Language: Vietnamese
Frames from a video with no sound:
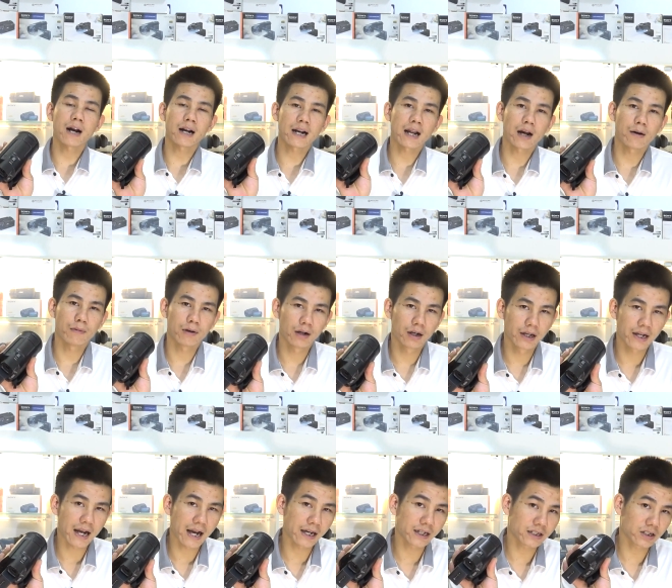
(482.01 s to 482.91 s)
bác nào mà
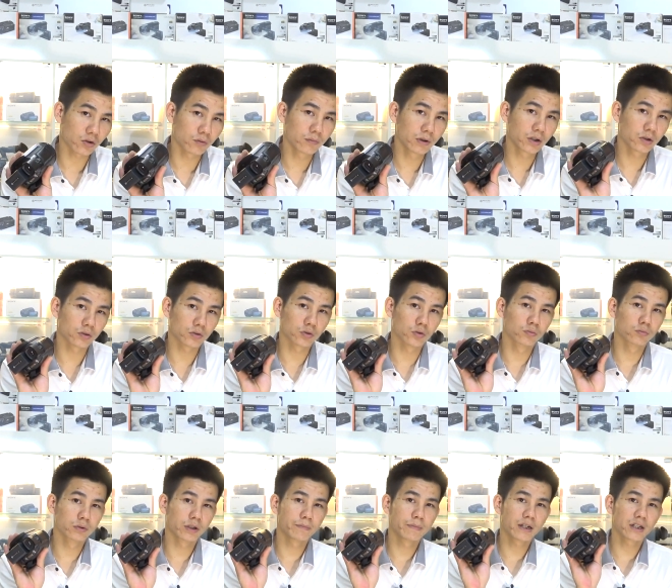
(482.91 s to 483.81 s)
lấy a ích sáu mươi của
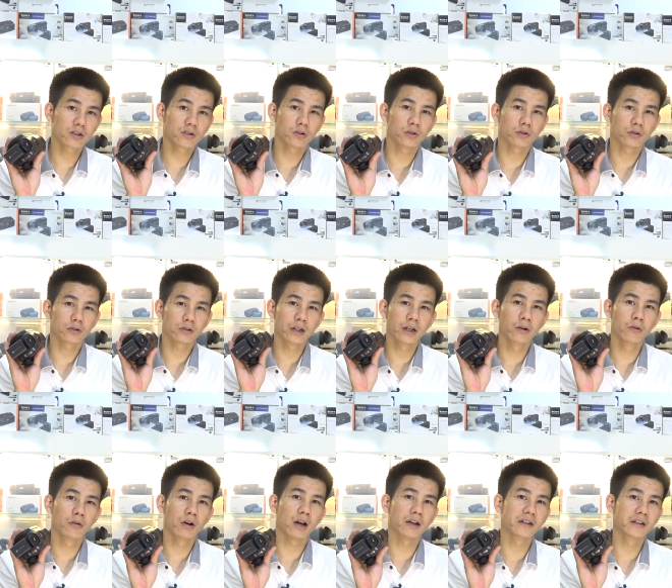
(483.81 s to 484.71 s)
Tùng thì biết rồi,
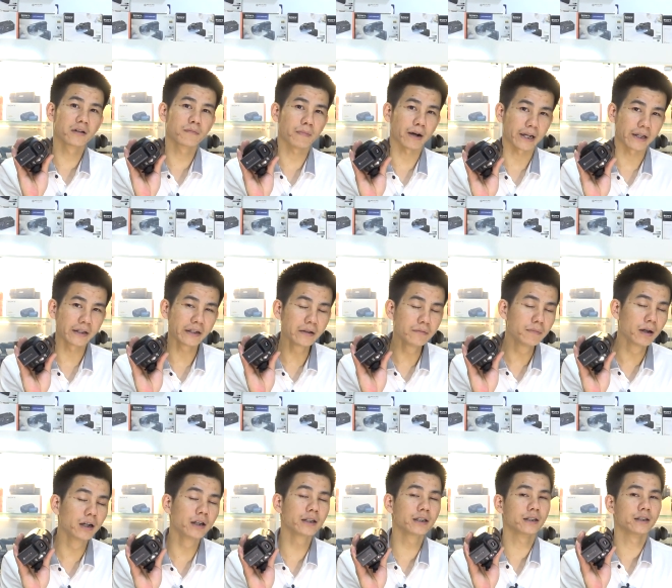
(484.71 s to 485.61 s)
đều là như máy như
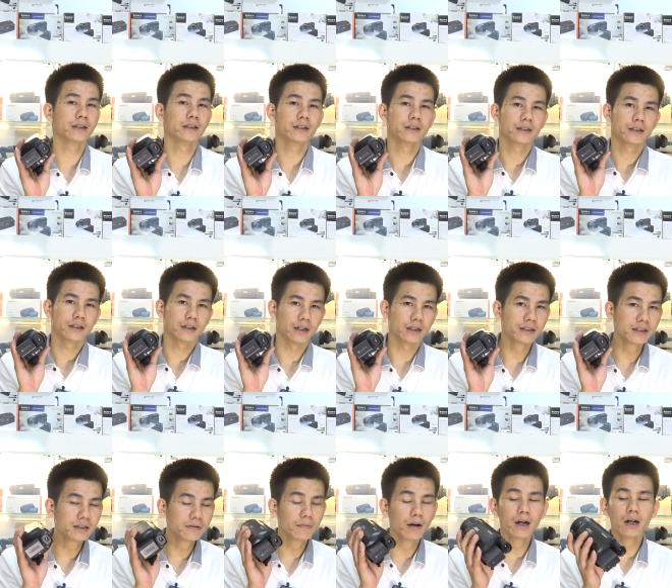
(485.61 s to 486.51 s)
mới,
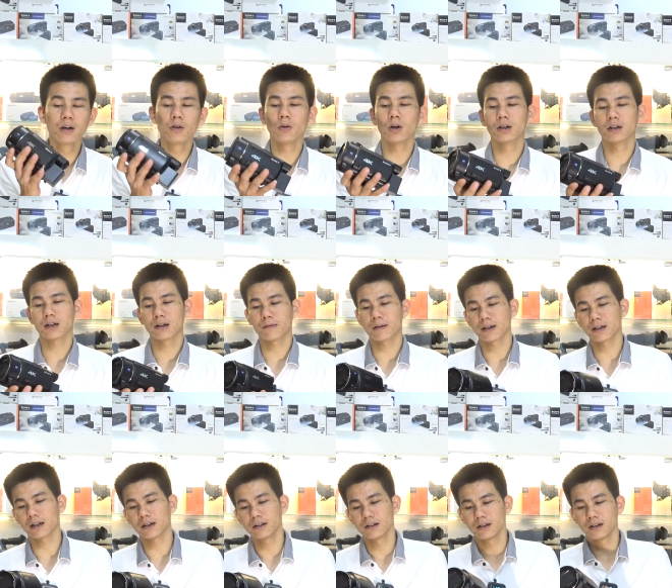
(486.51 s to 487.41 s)
như mới luôn các bác
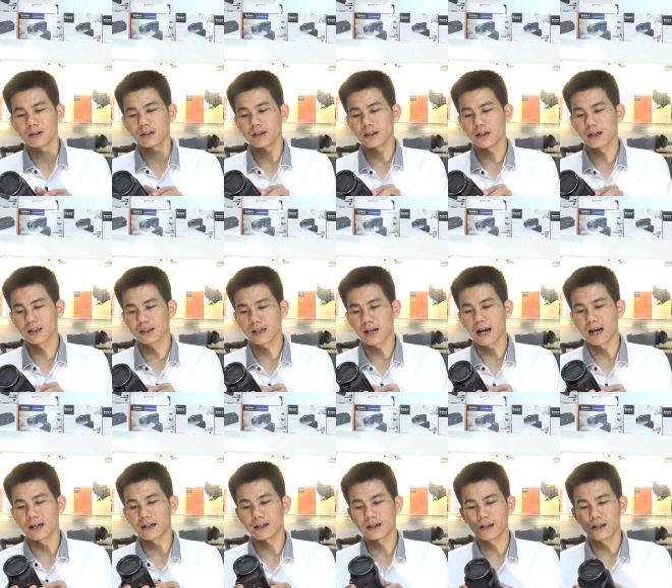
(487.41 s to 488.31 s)
nhé. Thì hiện
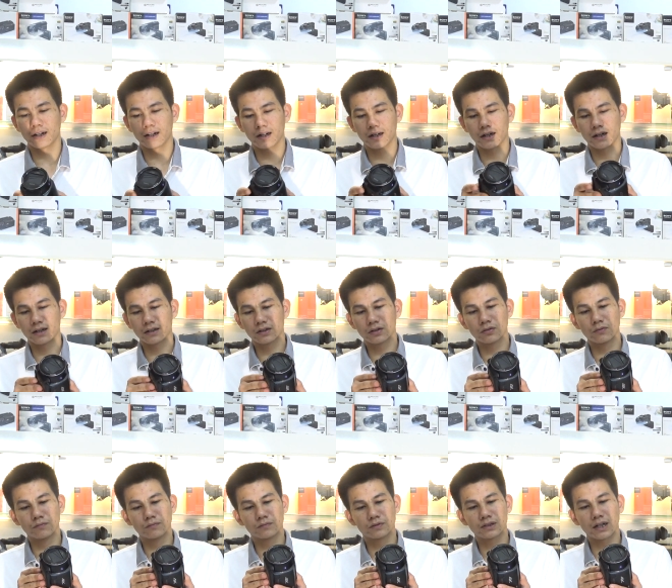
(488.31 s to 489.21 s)
tại là
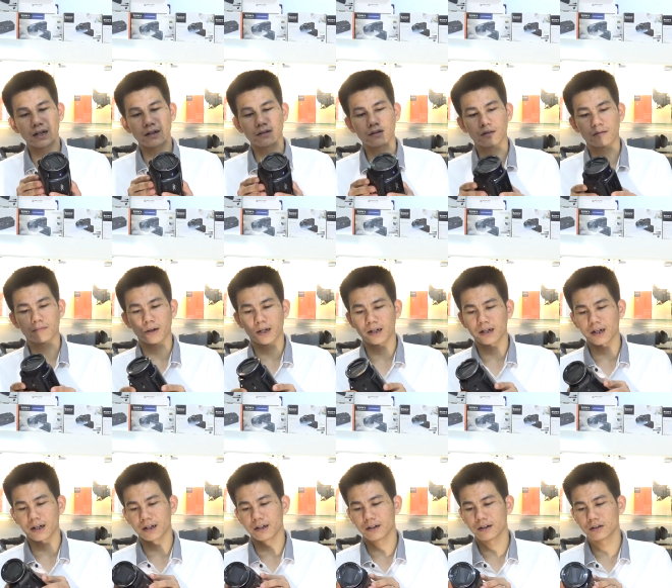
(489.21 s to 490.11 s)
Tùng sẵn con máy
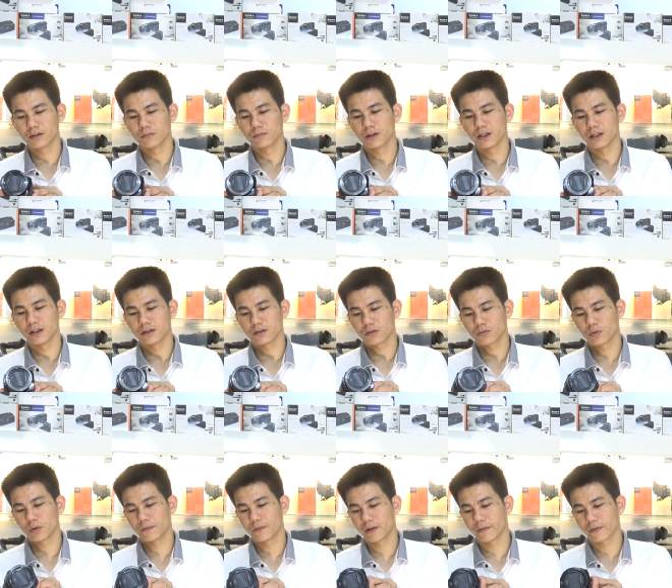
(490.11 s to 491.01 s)
này thì Tùng để cho
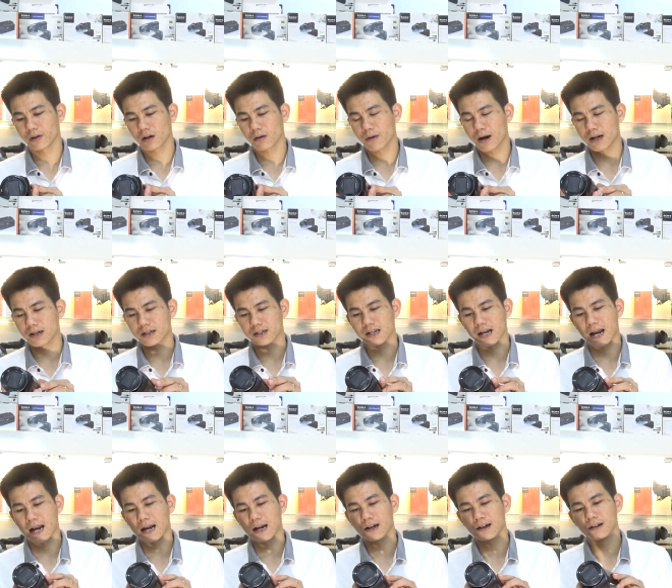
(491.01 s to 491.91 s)
quý vị và các bạn
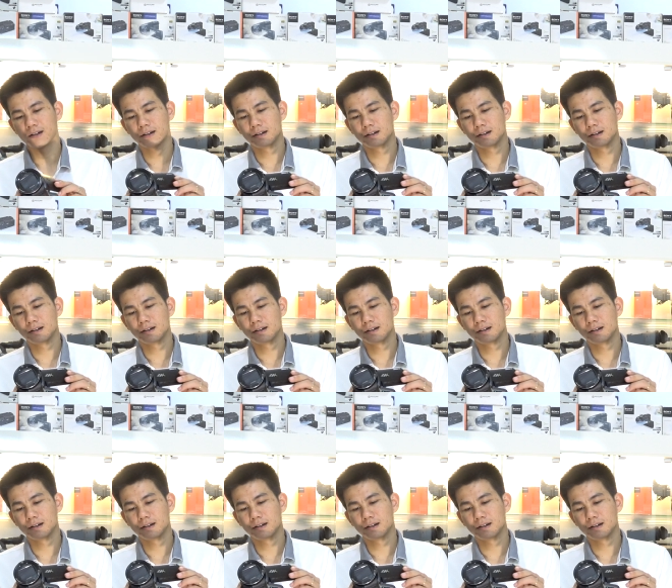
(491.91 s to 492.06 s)
giá